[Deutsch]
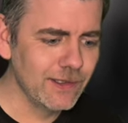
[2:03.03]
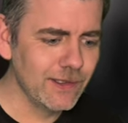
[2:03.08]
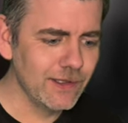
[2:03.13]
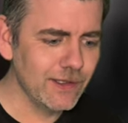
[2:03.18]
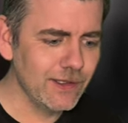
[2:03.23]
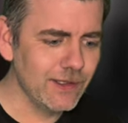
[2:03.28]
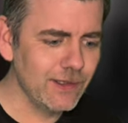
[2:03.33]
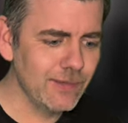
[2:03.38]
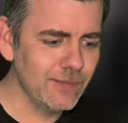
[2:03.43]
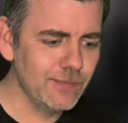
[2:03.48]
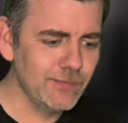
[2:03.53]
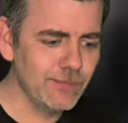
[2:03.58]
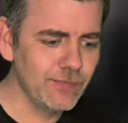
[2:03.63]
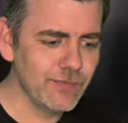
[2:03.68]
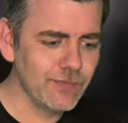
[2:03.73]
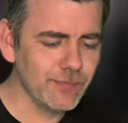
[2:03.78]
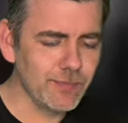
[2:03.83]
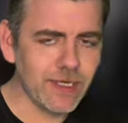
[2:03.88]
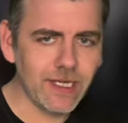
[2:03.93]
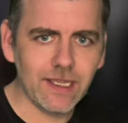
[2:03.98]
ähm,
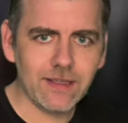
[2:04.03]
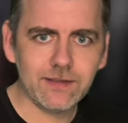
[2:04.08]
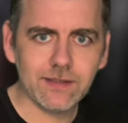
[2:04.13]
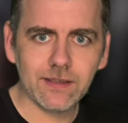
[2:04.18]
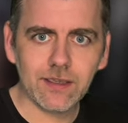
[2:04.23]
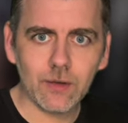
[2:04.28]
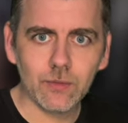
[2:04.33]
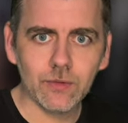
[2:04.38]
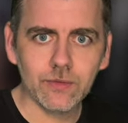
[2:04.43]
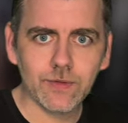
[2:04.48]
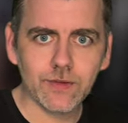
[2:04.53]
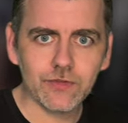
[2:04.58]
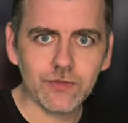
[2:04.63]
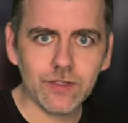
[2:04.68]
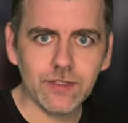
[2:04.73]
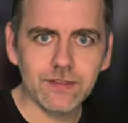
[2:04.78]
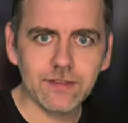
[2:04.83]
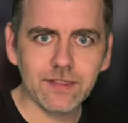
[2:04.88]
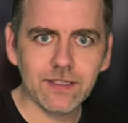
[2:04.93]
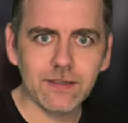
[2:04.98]
mein erster Account ist
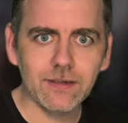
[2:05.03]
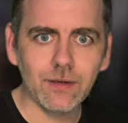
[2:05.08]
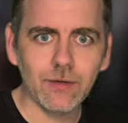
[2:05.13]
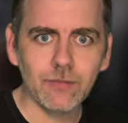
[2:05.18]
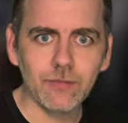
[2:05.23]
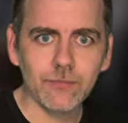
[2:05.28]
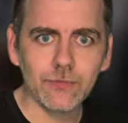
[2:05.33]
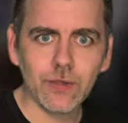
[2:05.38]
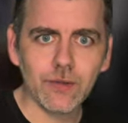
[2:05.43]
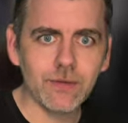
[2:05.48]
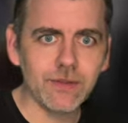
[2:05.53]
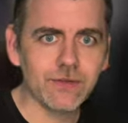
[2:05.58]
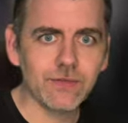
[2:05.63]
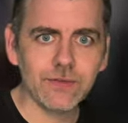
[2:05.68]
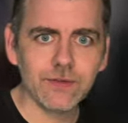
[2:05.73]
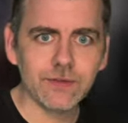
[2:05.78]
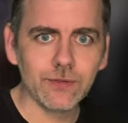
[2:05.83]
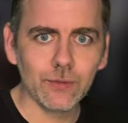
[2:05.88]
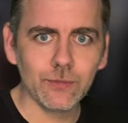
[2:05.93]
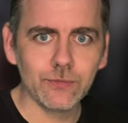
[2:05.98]
wahrscheinlich dann auf dem Server
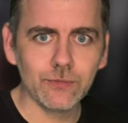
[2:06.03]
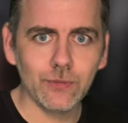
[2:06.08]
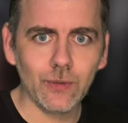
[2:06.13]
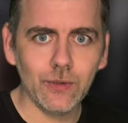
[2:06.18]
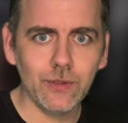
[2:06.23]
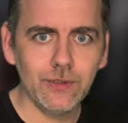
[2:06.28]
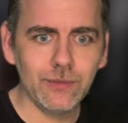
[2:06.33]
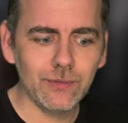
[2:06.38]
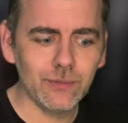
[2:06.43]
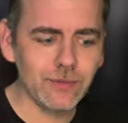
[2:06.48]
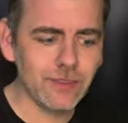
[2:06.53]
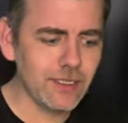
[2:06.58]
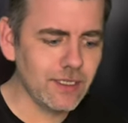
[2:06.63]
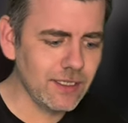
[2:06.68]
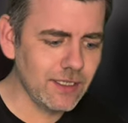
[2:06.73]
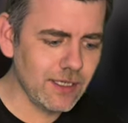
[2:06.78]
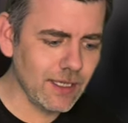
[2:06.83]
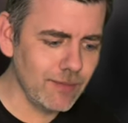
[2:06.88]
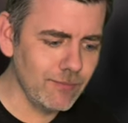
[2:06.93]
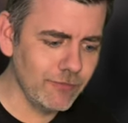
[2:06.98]
2009 und
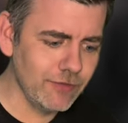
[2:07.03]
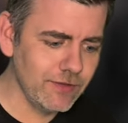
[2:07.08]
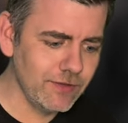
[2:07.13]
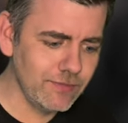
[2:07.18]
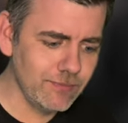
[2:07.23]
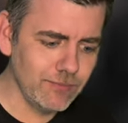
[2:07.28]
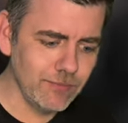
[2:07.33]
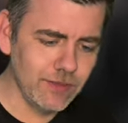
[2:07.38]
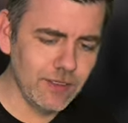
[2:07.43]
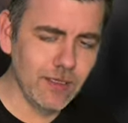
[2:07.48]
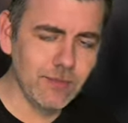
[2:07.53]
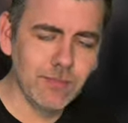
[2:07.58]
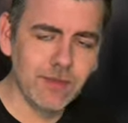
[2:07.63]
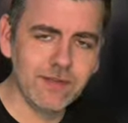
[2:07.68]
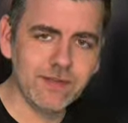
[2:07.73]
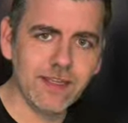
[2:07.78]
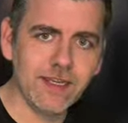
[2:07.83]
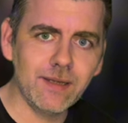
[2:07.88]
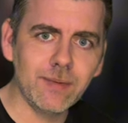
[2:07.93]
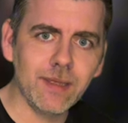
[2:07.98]
dann kämpfe ich gegen mich
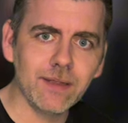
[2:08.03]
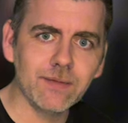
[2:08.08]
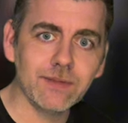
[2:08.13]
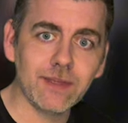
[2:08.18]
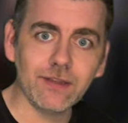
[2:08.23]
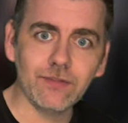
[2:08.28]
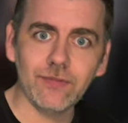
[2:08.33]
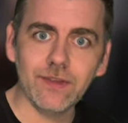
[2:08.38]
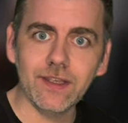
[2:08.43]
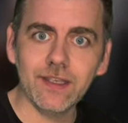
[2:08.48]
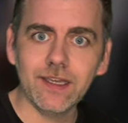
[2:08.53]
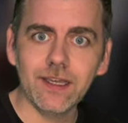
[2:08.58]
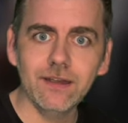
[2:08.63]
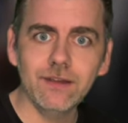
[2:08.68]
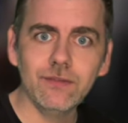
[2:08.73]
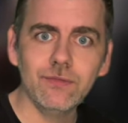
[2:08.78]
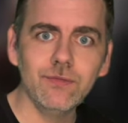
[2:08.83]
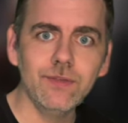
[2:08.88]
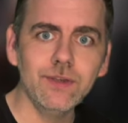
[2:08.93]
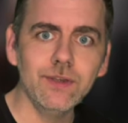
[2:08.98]
selber. Das wäre ein
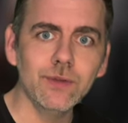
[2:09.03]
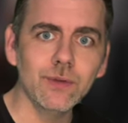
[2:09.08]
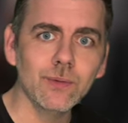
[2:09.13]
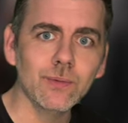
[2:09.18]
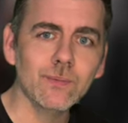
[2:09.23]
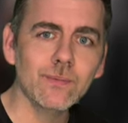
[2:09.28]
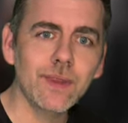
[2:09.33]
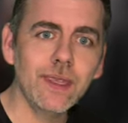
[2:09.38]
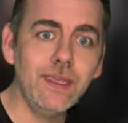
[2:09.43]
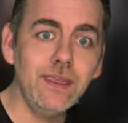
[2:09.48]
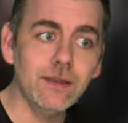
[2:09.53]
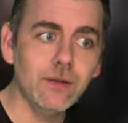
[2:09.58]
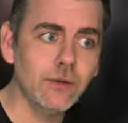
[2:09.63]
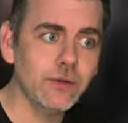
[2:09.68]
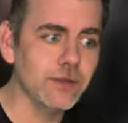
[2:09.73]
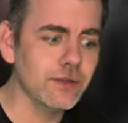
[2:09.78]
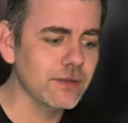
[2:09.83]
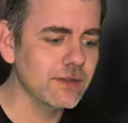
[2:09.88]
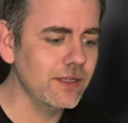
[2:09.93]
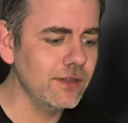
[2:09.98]
geiles Video. Ey
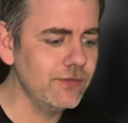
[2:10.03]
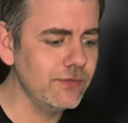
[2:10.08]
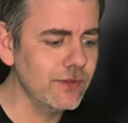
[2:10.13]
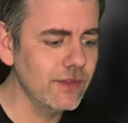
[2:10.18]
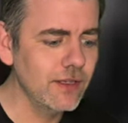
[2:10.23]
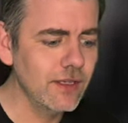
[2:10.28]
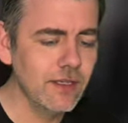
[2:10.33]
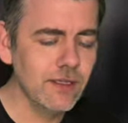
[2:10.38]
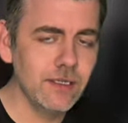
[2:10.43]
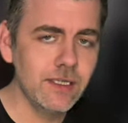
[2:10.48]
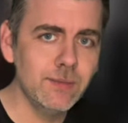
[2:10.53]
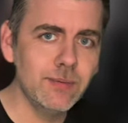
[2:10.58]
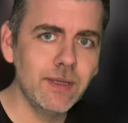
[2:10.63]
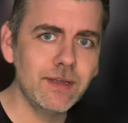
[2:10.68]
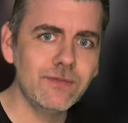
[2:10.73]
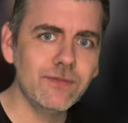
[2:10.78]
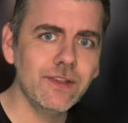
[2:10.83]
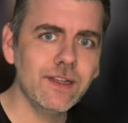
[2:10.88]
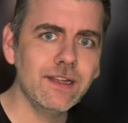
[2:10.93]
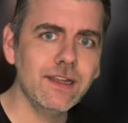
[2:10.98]
Leute, das, liebe
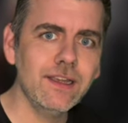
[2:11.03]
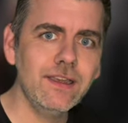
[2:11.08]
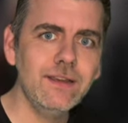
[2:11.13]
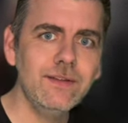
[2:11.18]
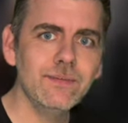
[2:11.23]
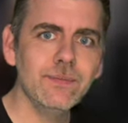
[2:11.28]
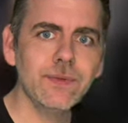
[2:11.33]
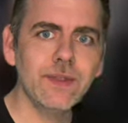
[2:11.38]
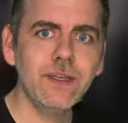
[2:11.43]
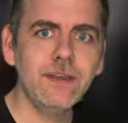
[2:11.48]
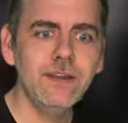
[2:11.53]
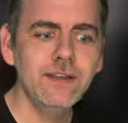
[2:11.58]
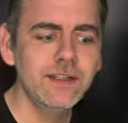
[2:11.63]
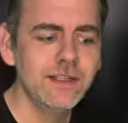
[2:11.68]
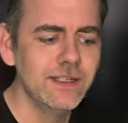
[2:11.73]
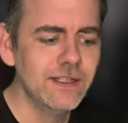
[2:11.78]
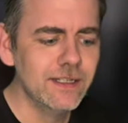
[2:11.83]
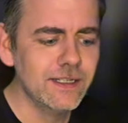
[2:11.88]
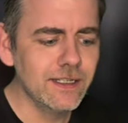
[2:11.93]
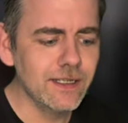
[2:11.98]
Entwickler, ne?
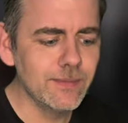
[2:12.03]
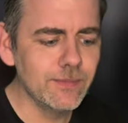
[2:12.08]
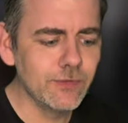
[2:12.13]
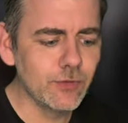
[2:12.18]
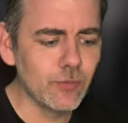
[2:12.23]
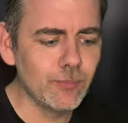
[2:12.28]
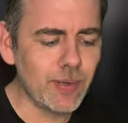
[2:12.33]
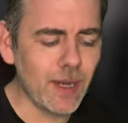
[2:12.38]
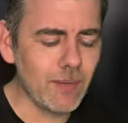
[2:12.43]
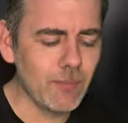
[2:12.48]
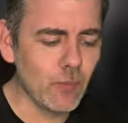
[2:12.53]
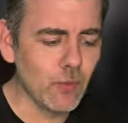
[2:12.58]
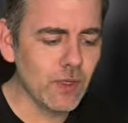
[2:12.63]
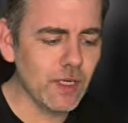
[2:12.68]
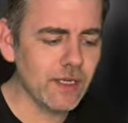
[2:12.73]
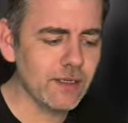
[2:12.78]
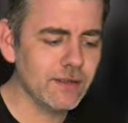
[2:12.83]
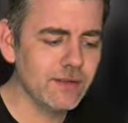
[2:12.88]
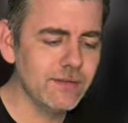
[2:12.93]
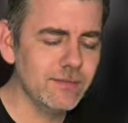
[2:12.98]
Ähm, so ein paar
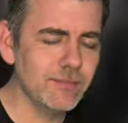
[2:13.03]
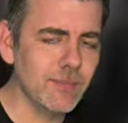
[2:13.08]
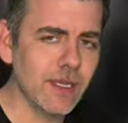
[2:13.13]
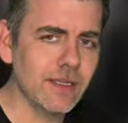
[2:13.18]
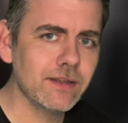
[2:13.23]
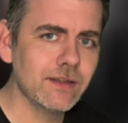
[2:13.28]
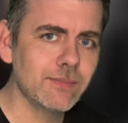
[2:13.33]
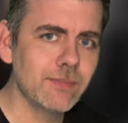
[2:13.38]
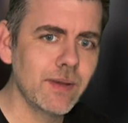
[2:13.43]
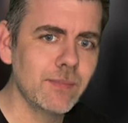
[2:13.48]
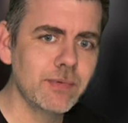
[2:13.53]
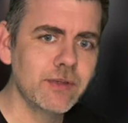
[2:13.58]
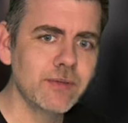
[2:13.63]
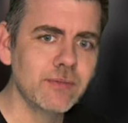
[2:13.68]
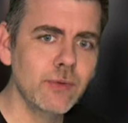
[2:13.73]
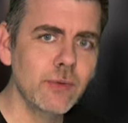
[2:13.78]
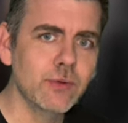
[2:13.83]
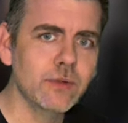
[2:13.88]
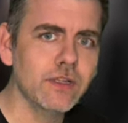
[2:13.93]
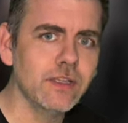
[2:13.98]
Monaten macht das mal bitte
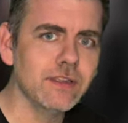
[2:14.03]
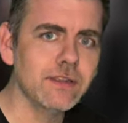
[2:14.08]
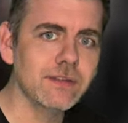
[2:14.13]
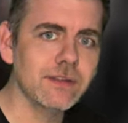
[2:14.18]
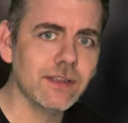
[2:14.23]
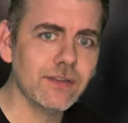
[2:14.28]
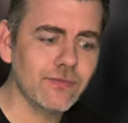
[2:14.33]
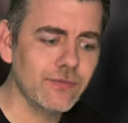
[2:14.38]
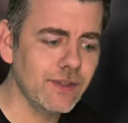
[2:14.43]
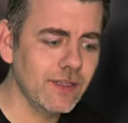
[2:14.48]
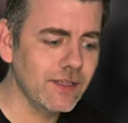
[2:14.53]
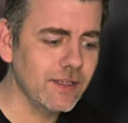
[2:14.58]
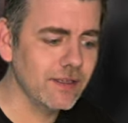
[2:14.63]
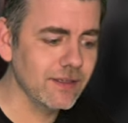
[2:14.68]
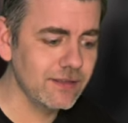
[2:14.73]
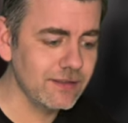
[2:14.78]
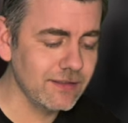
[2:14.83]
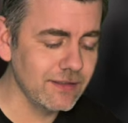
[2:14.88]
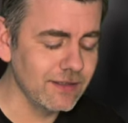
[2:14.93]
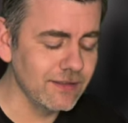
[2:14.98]
möglich. Das wäre
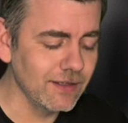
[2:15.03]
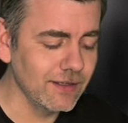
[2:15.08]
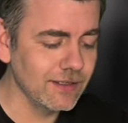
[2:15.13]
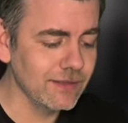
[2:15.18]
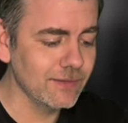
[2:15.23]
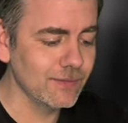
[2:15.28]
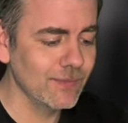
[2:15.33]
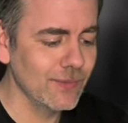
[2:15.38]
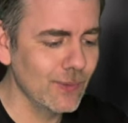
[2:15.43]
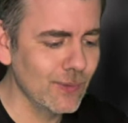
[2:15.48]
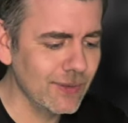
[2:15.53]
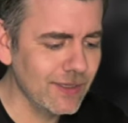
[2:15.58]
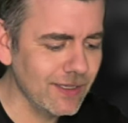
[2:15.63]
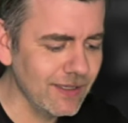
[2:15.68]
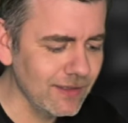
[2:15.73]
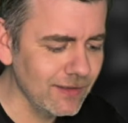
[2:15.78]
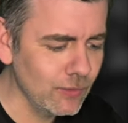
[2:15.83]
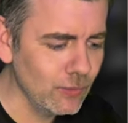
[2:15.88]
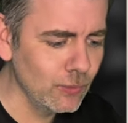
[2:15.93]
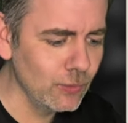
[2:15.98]
richtig nice.
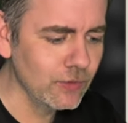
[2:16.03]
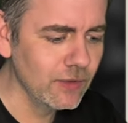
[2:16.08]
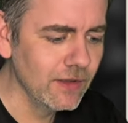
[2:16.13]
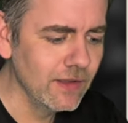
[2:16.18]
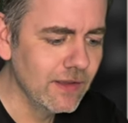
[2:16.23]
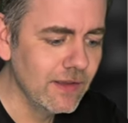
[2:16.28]
Okay, gut.